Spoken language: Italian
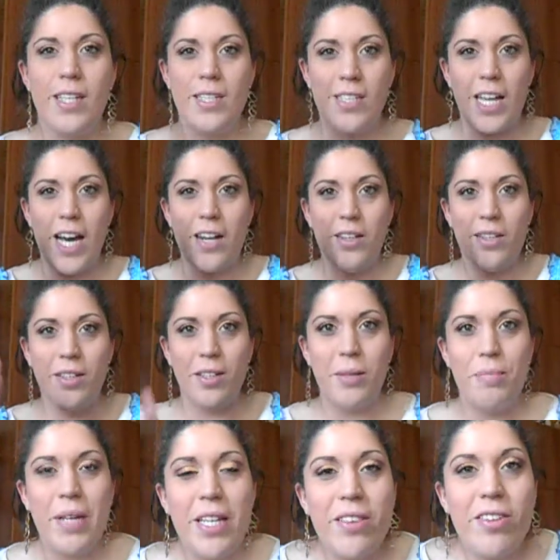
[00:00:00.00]

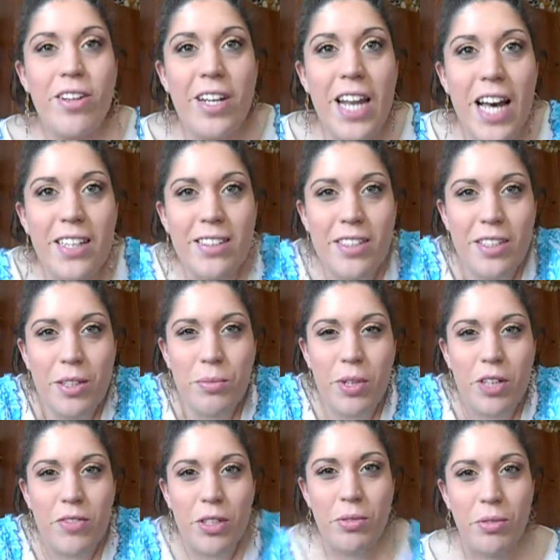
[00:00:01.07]
Ciao, bentornate di
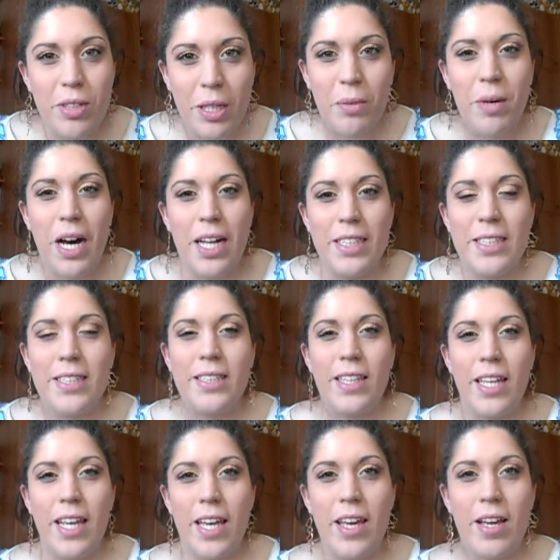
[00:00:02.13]
nuovo a tutte
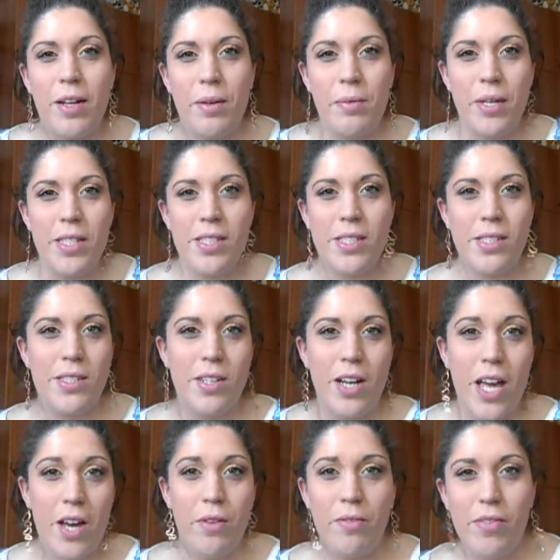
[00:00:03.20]
quante. Questo
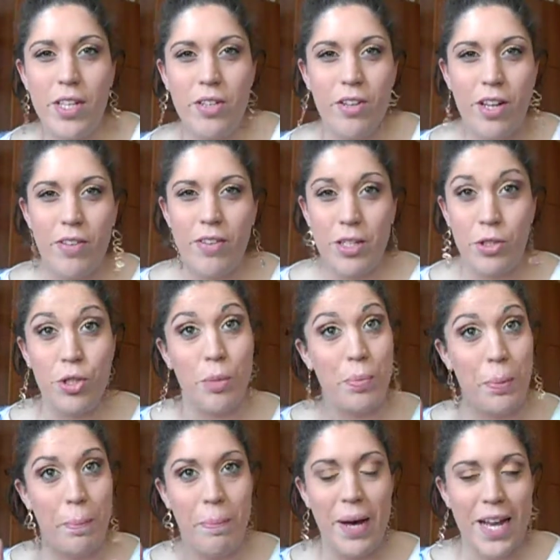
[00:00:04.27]
è un video che faccio
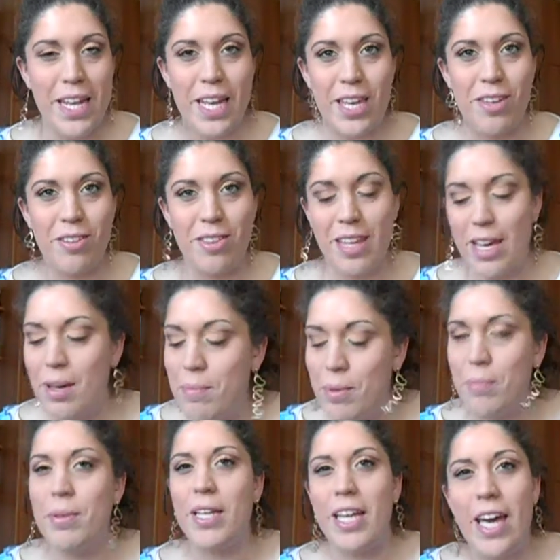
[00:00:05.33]
dopo parecchio
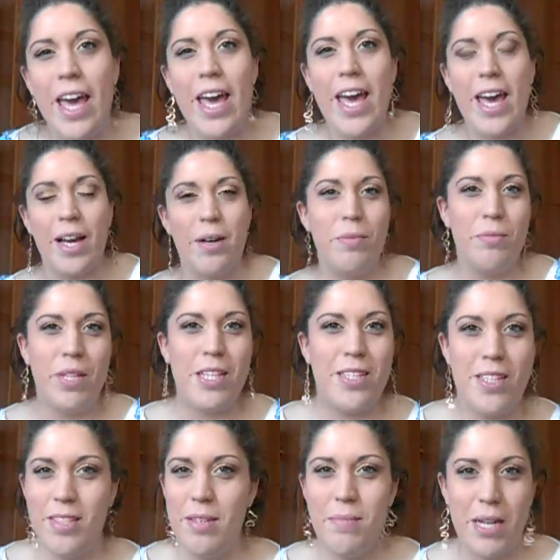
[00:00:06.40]
tempo perché è una
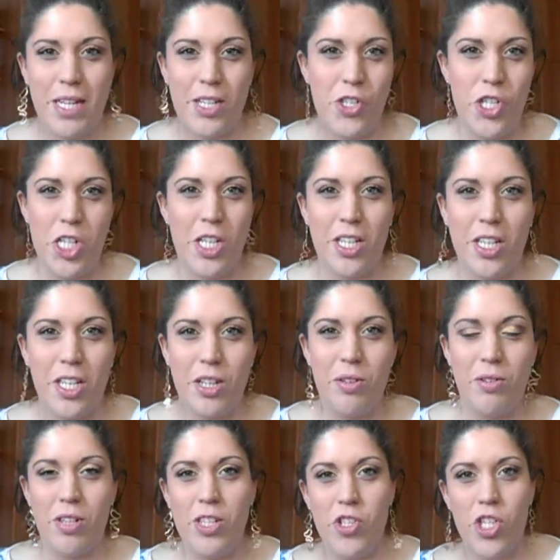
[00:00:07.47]
settimana circa che
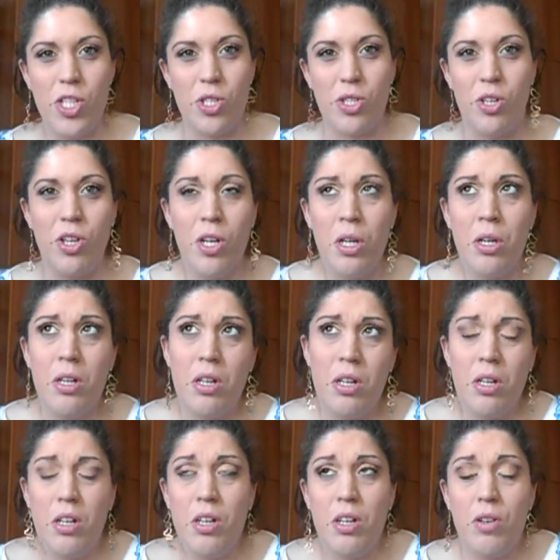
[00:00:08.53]
non registro
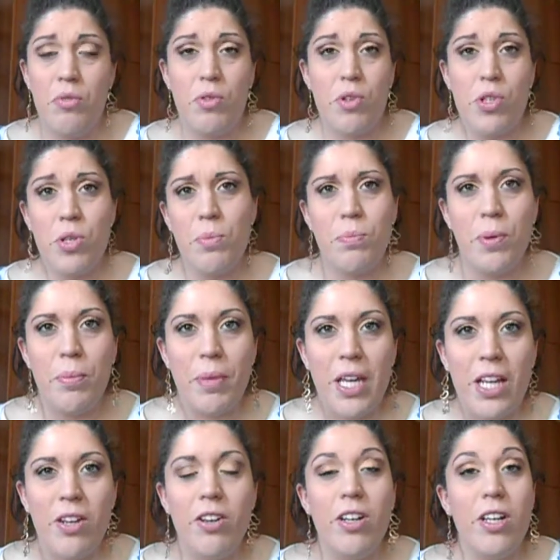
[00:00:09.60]
forse un po'
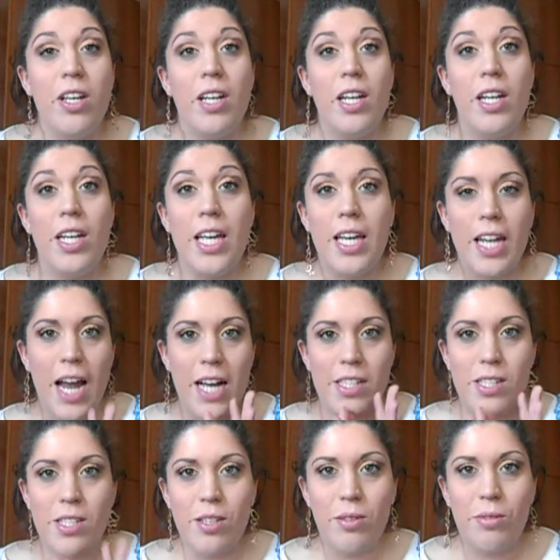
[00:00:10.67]
meno.
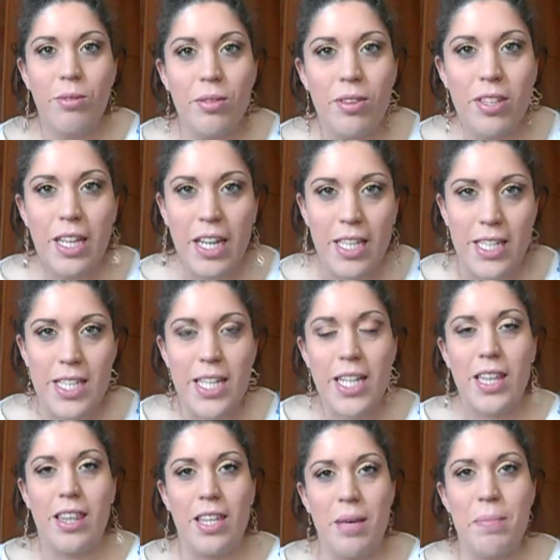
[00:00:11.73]
Ringrazio tutte le
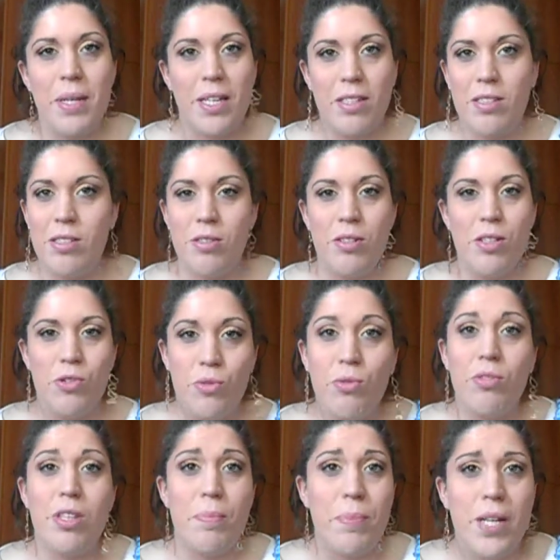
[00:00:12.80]
iscritte perché si sono
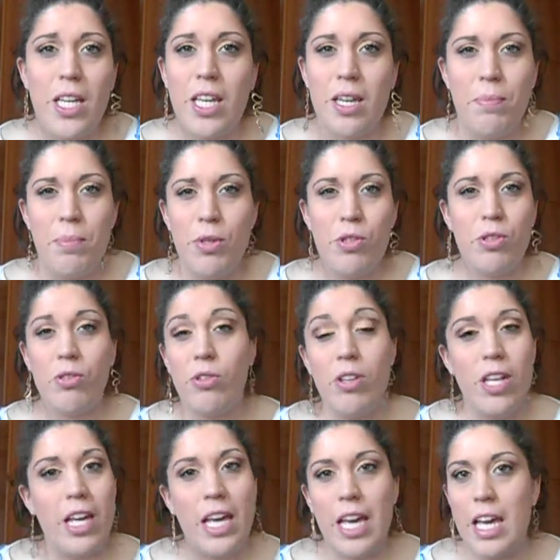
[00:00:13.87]
aggiunte parecchie
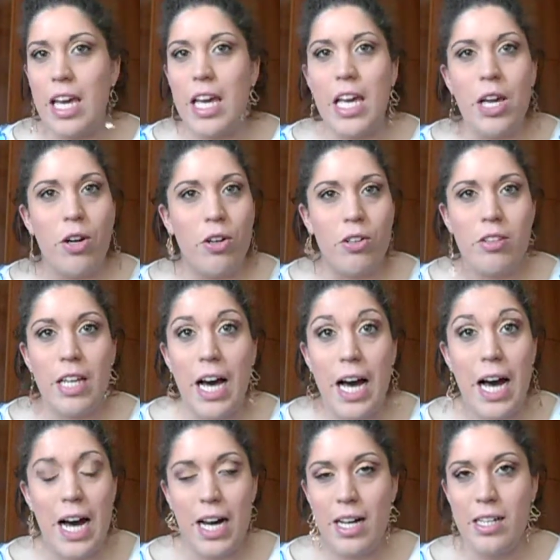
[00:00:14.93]
persone e io
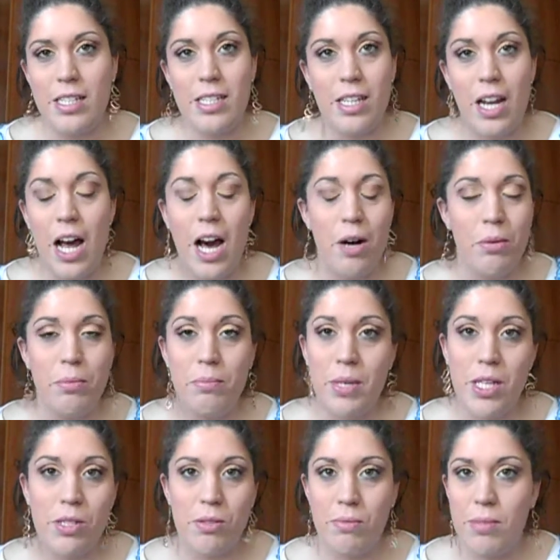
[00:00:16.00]
da sarà un
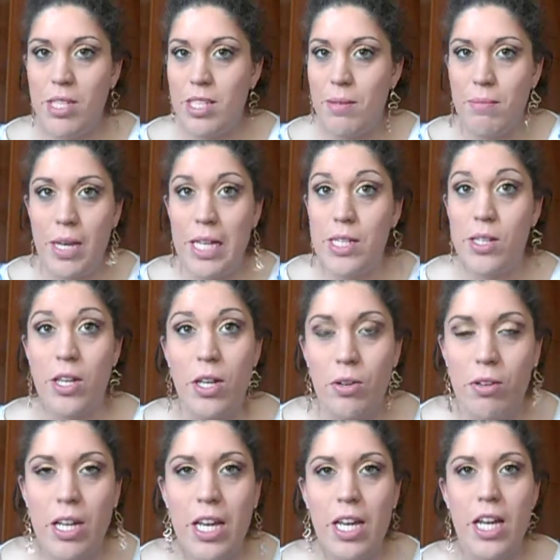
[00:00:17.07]
mese, un mese e mezzo che
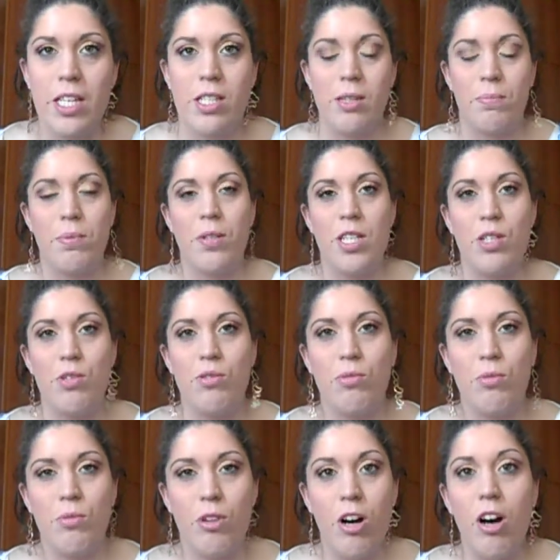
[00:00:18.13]
non ringrazio più
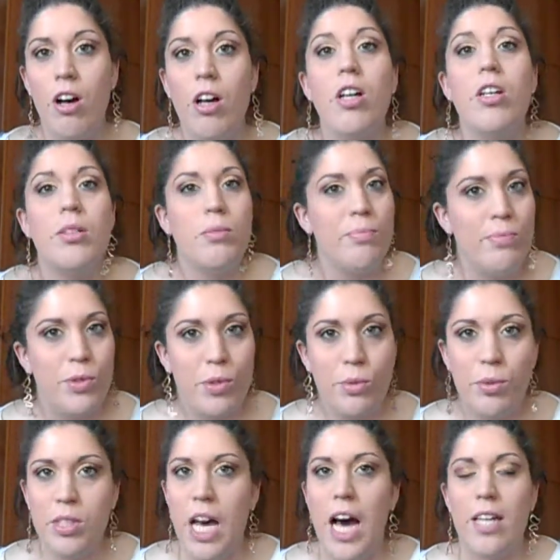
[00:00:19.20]
nessuno.
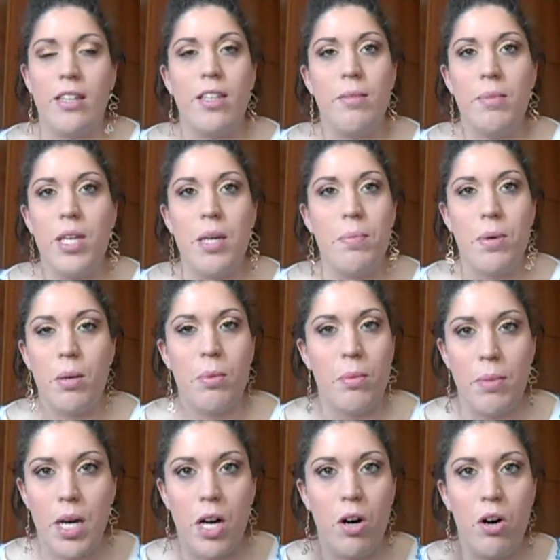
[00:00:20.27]
Scusatemi proprio
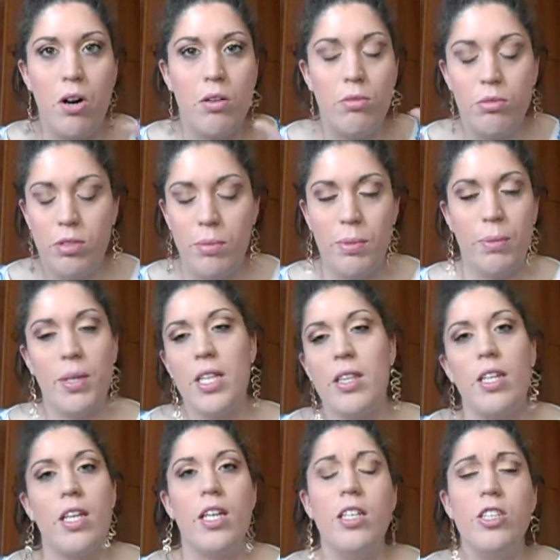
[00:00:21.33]
ma ho
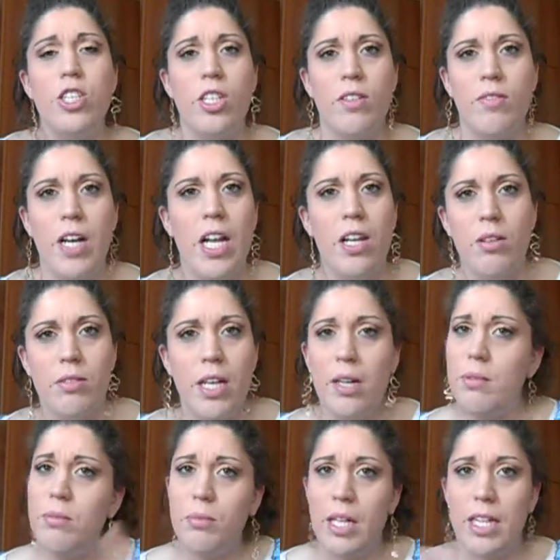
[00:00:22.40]
ultimamente il cervello
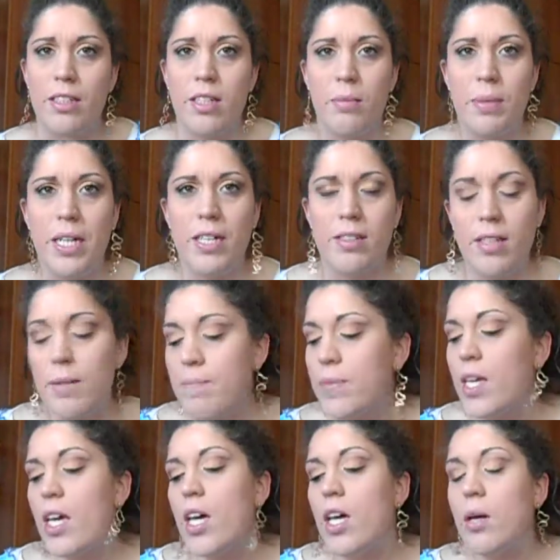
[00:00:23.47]
da un'altra parte.
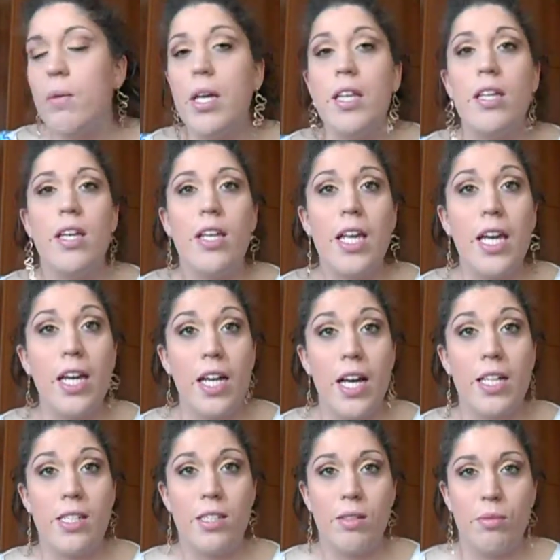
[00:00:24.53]
Quindi
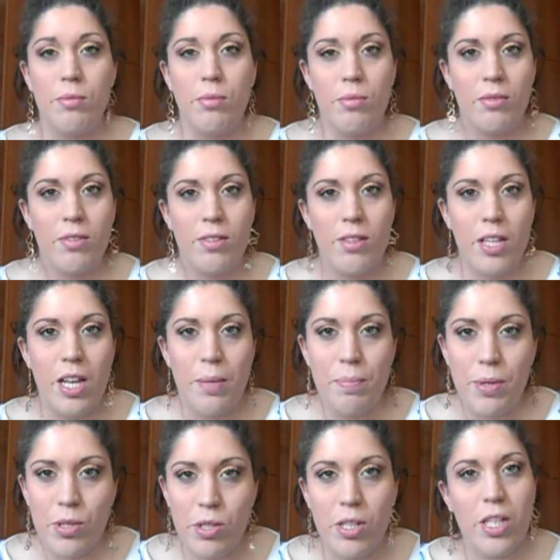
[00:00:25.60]
ringrazio tutti tutte le
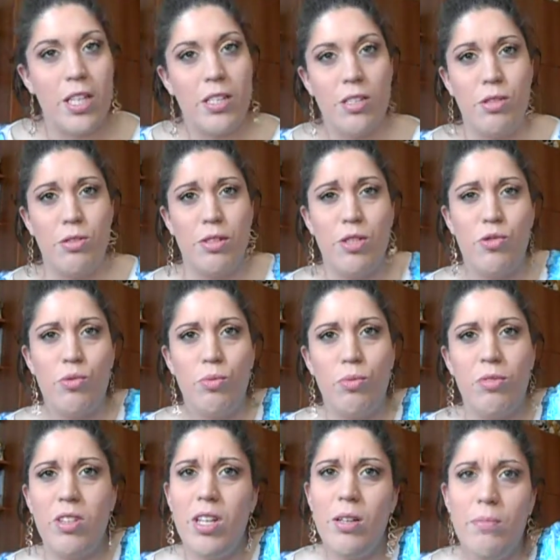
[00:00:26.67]
persone che si sono
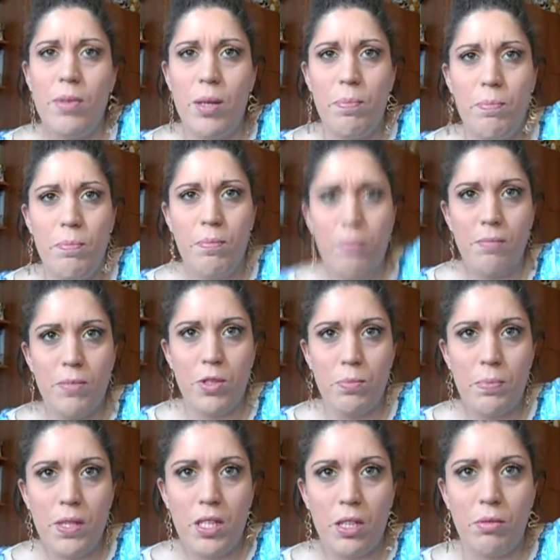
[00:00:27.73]
aggiunte e
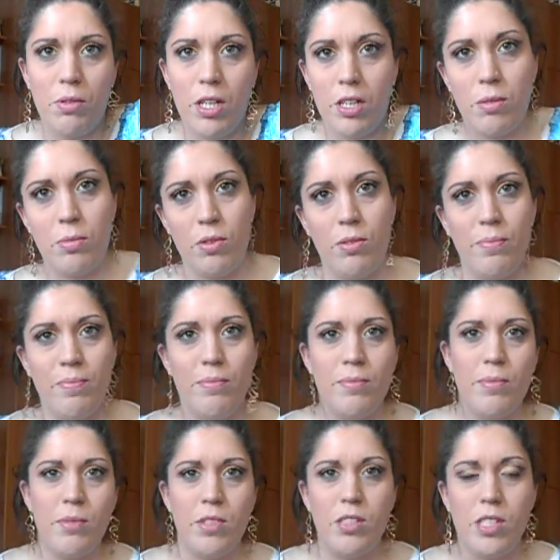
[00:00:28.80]
aspettate un attimo, to,
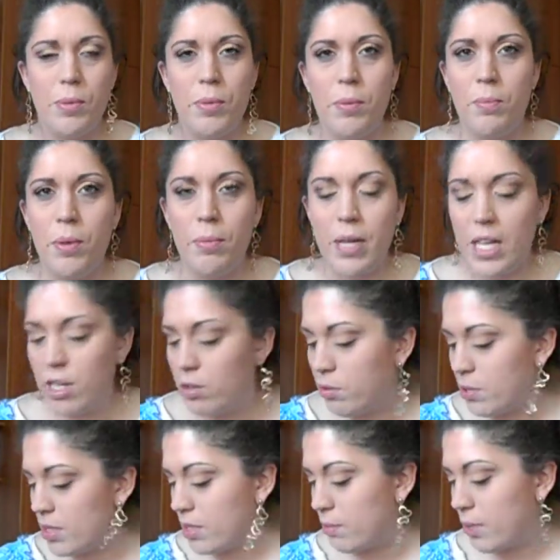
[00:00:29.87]
sistemo un po' meglio
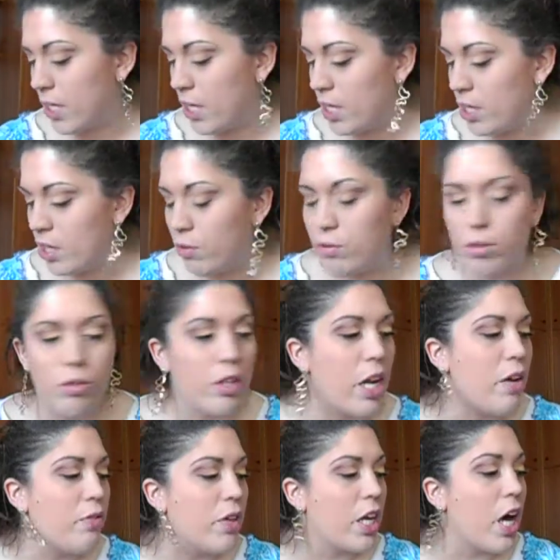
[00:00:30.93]
questa macchinetta
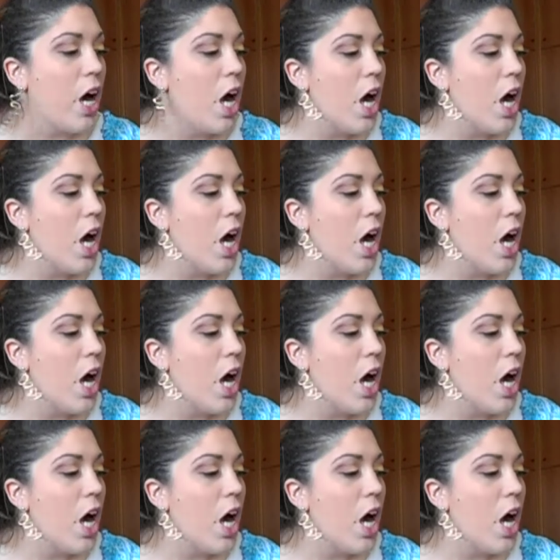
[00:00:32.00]
fotografica